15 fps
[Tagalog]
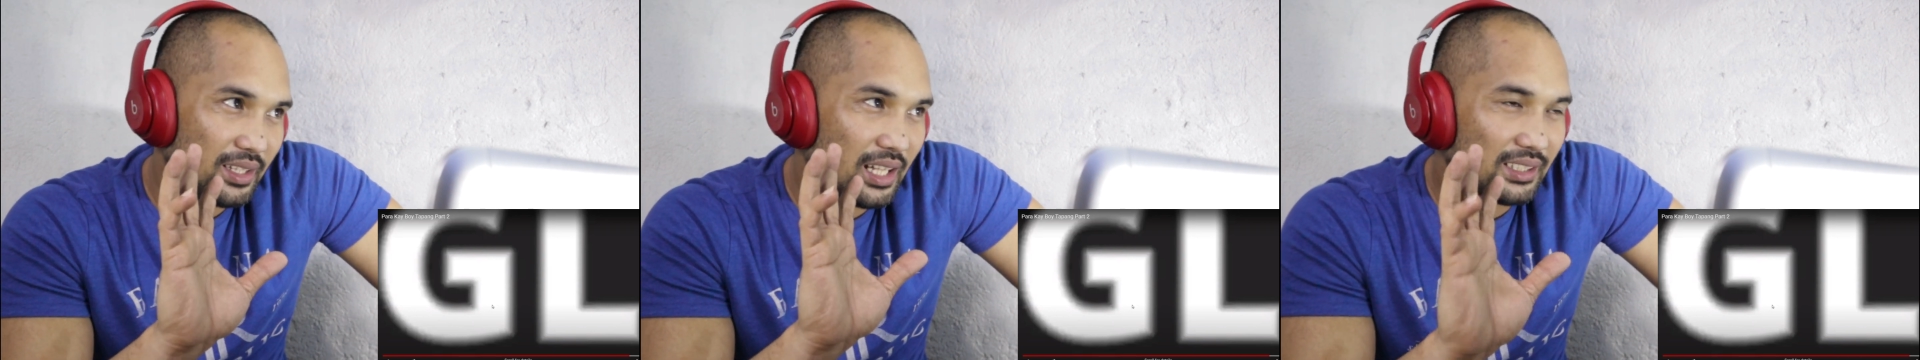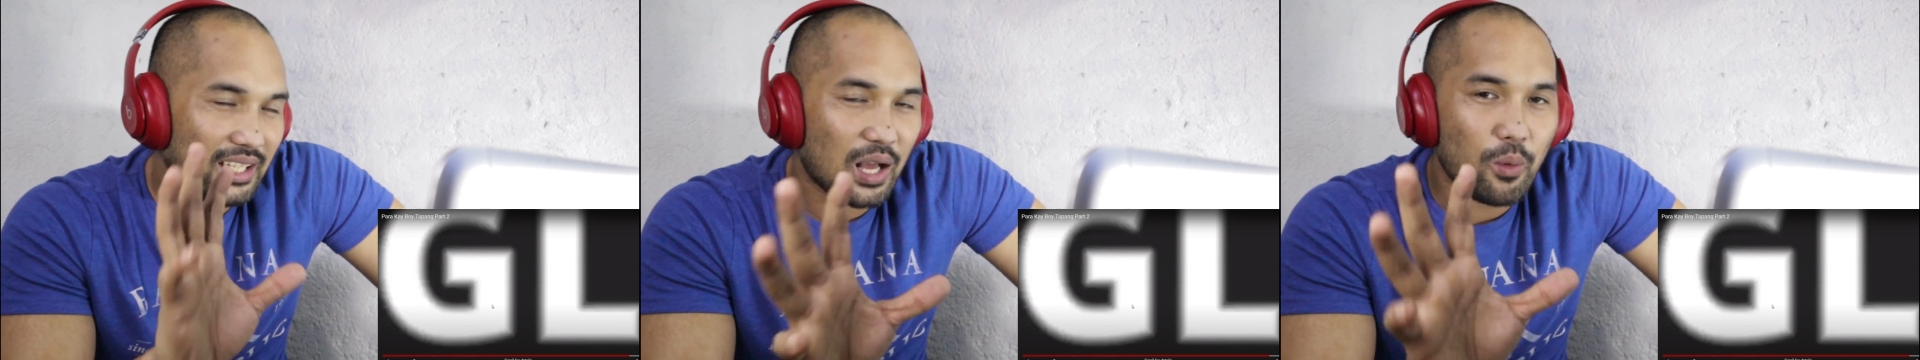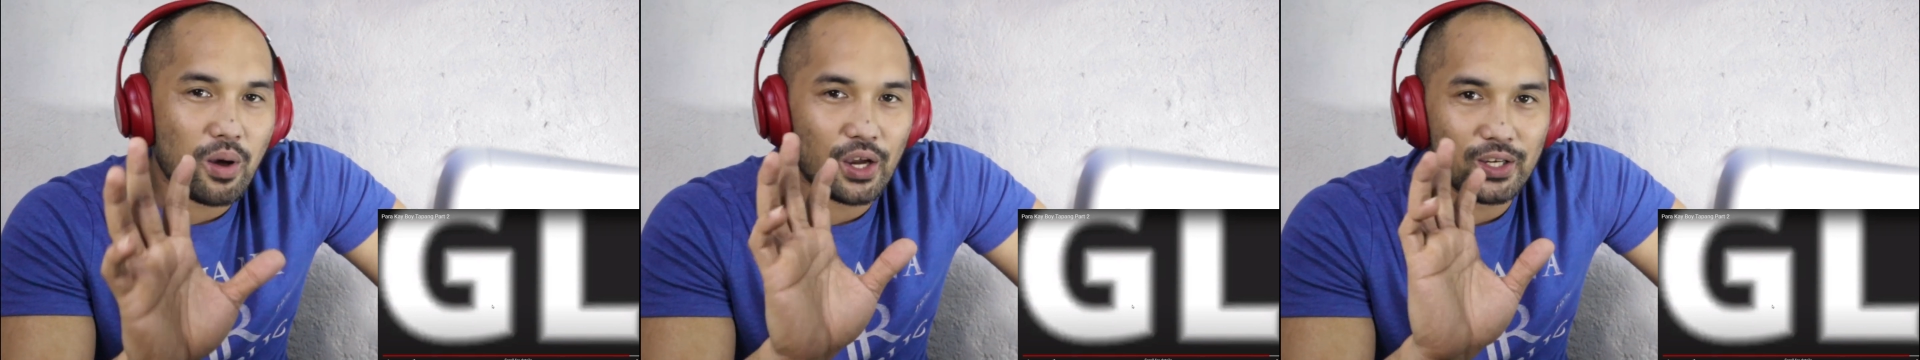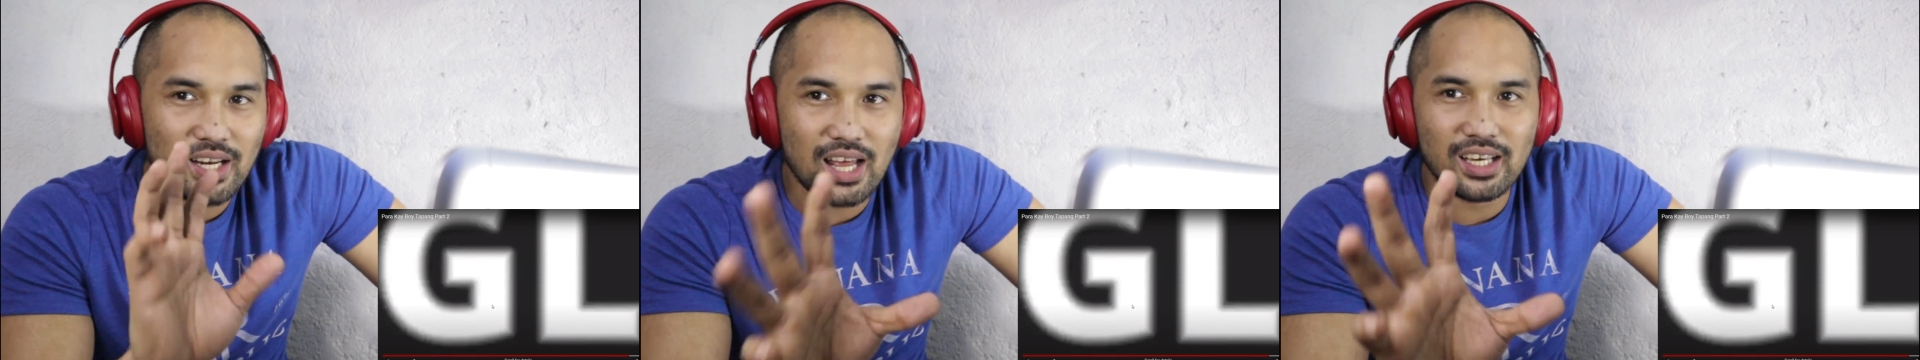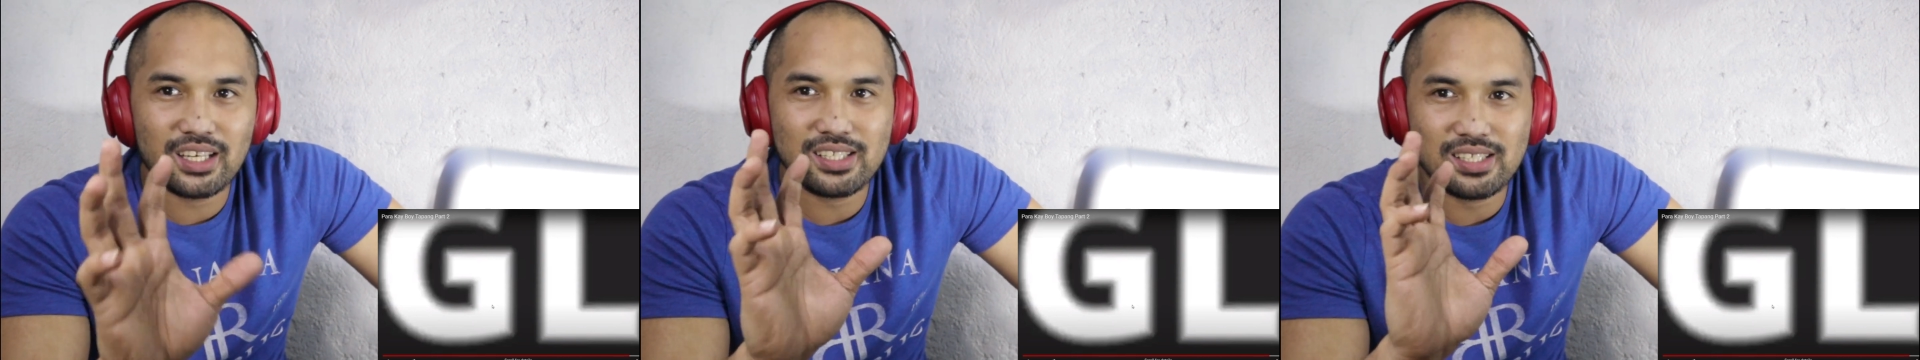tatawa kayo
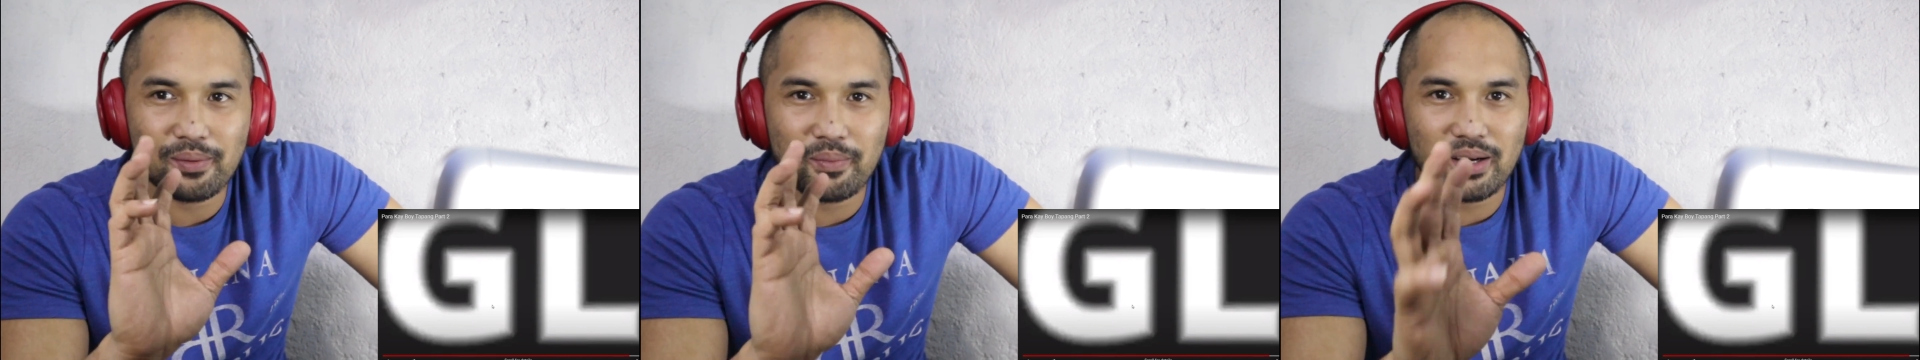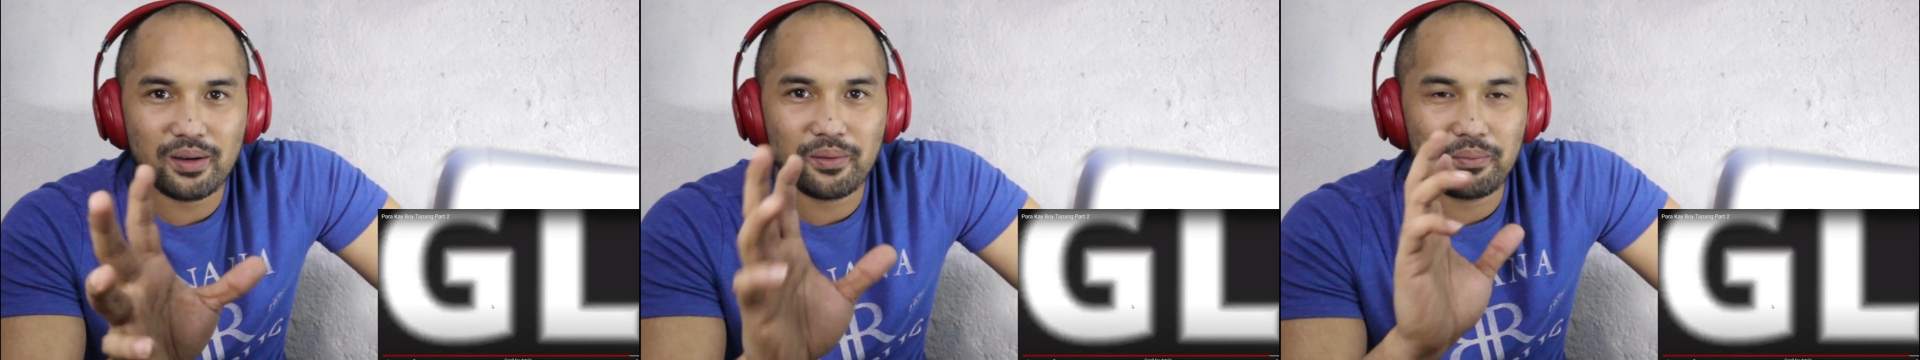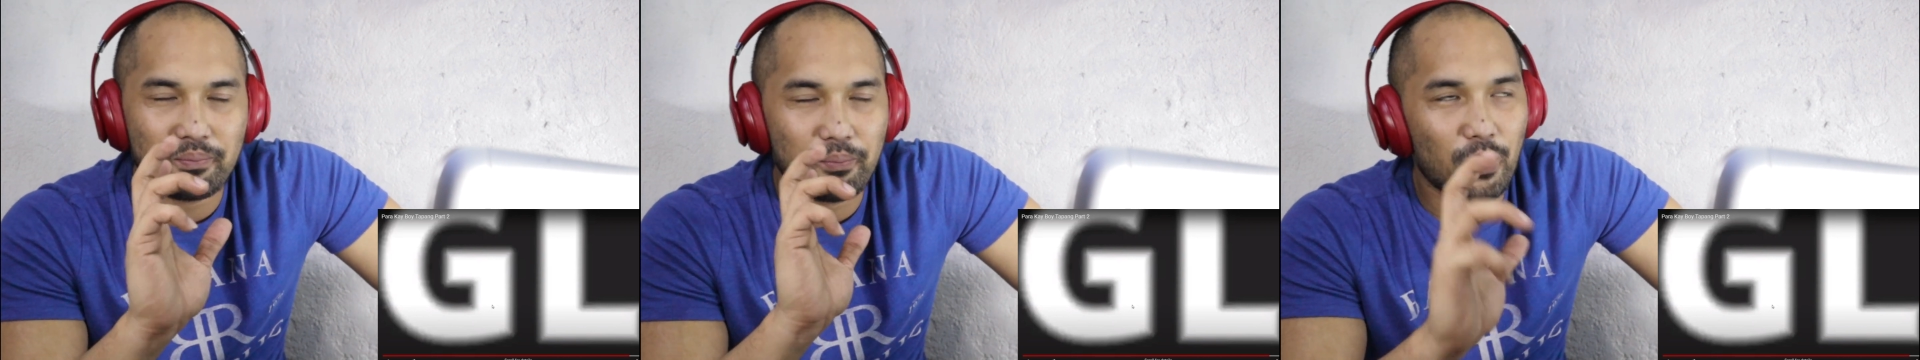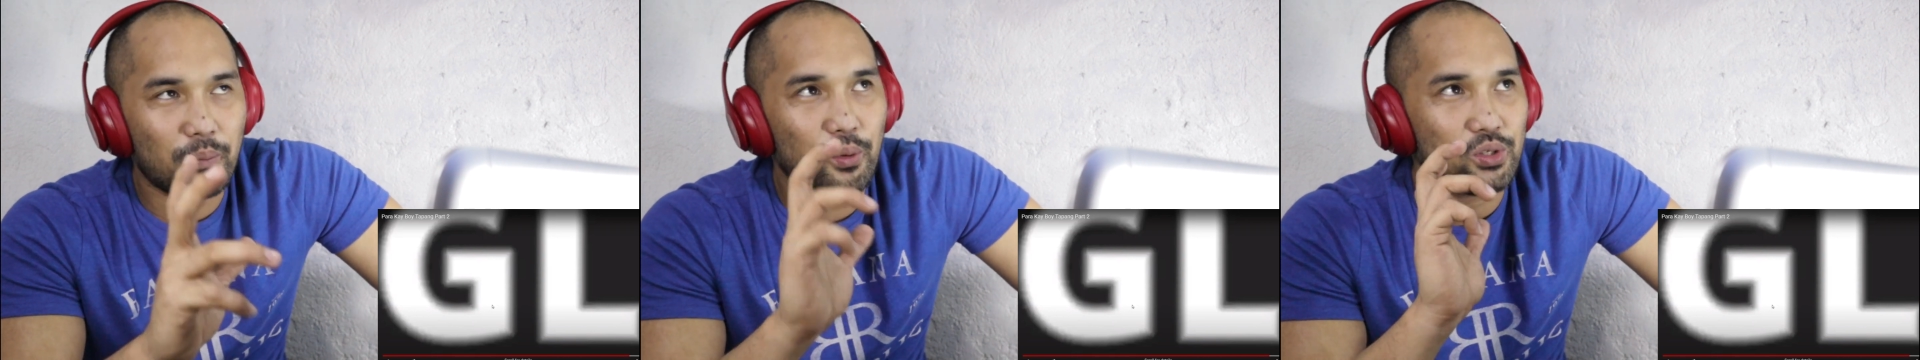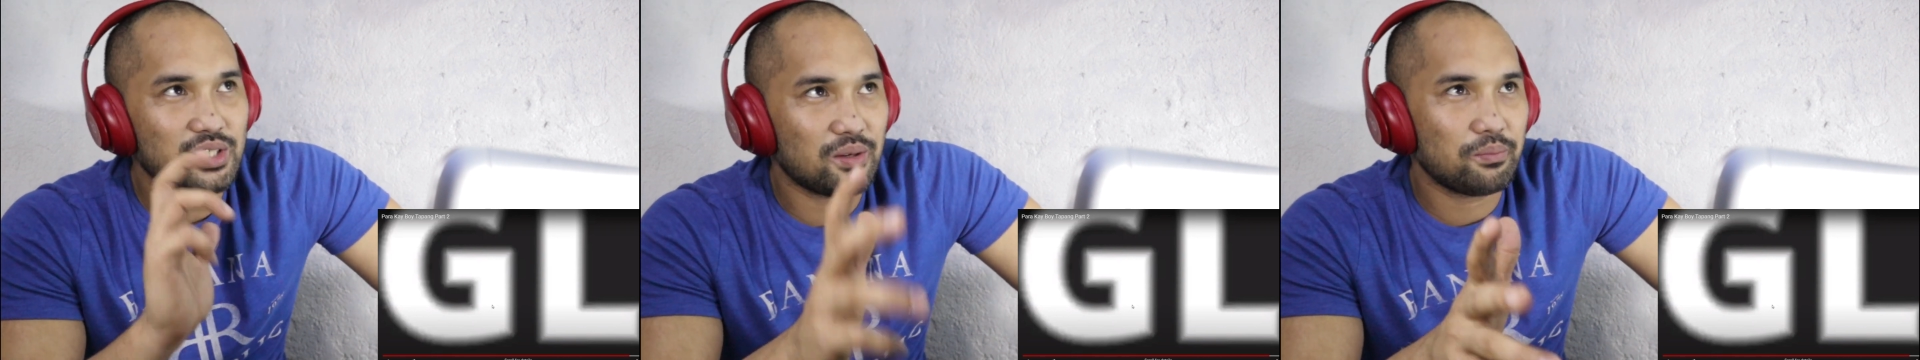lagi sa mga
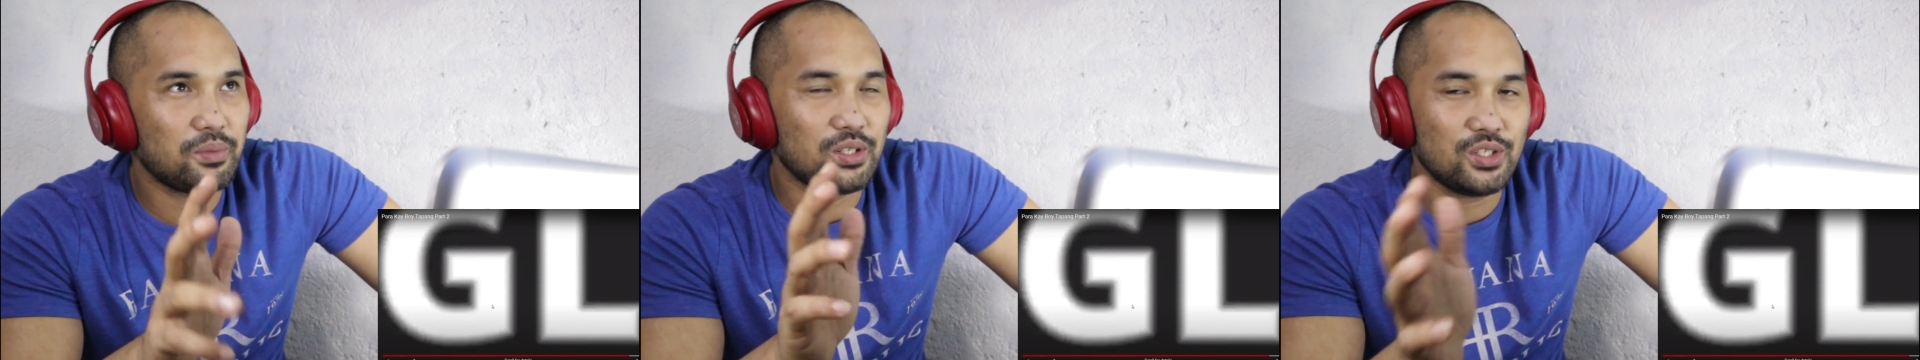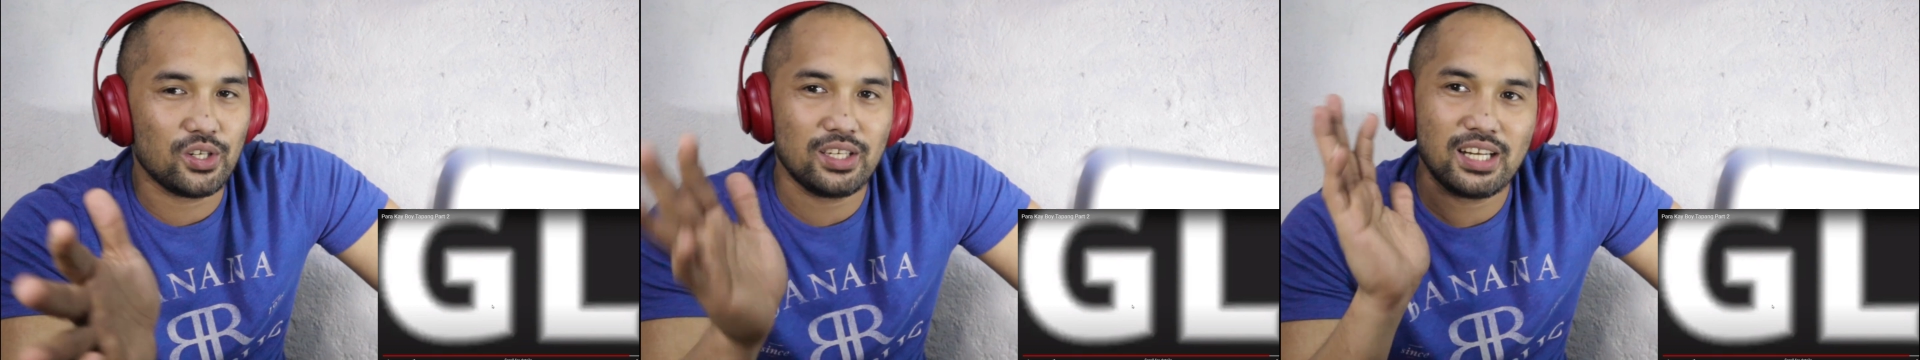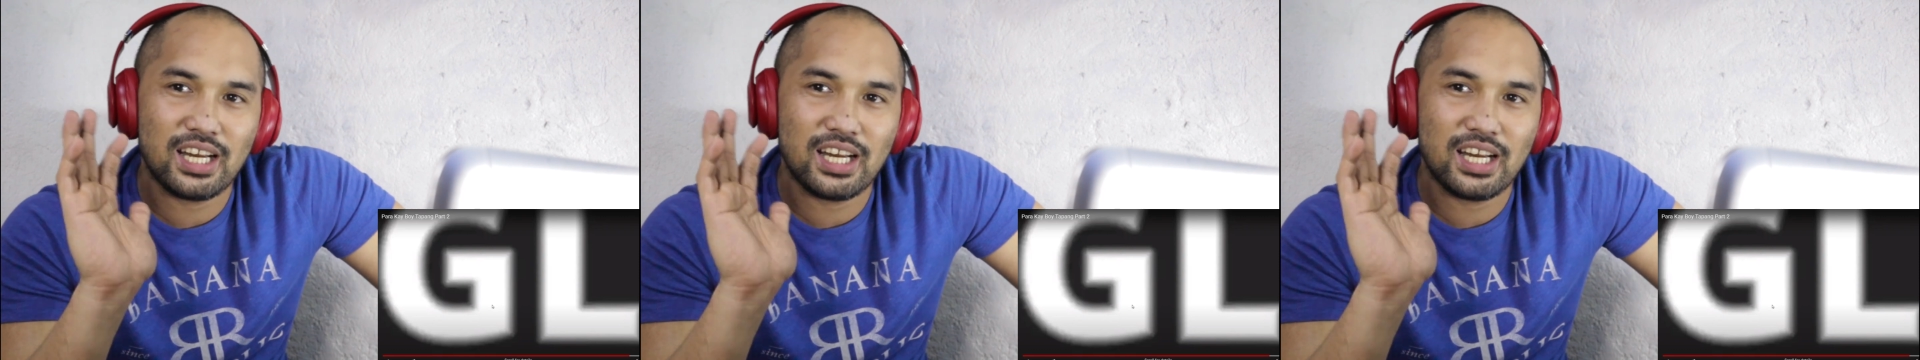popos ng video.